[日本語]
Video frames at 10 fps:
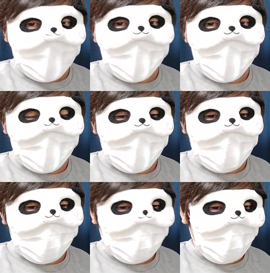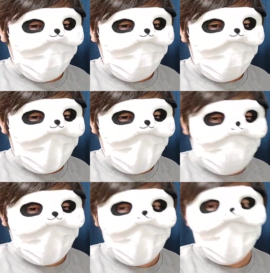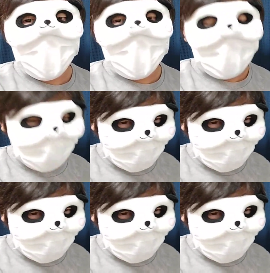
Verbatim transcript: なんかこうか看板が落